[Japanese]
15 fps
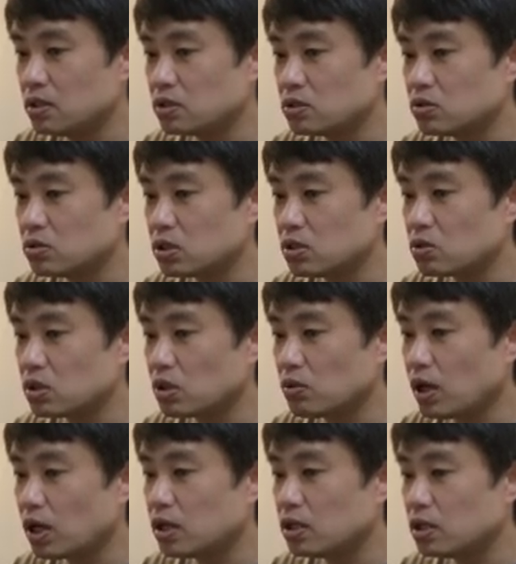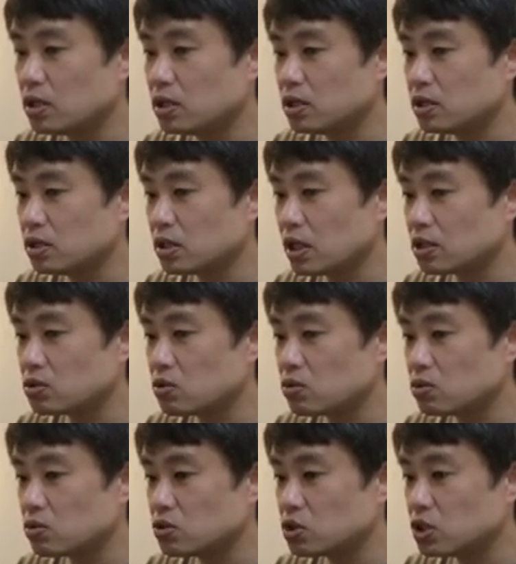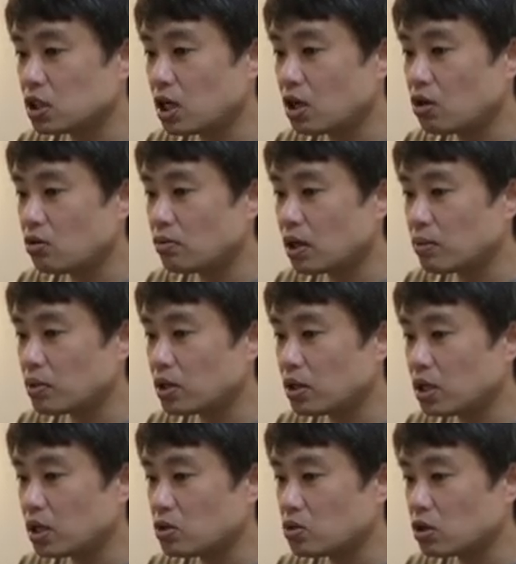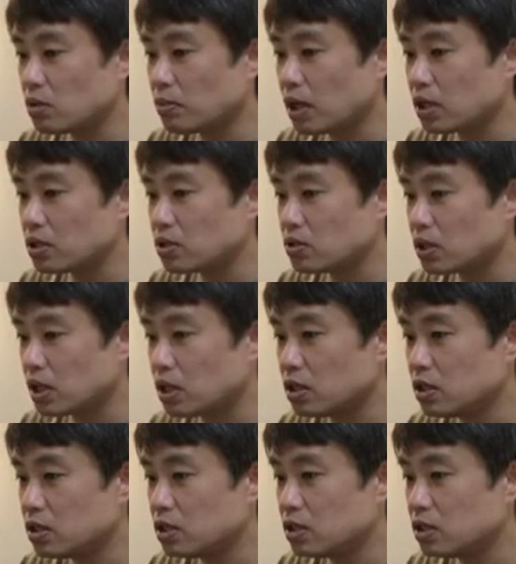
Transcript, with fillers: そんな時は約束の時間を守れない時もあるよね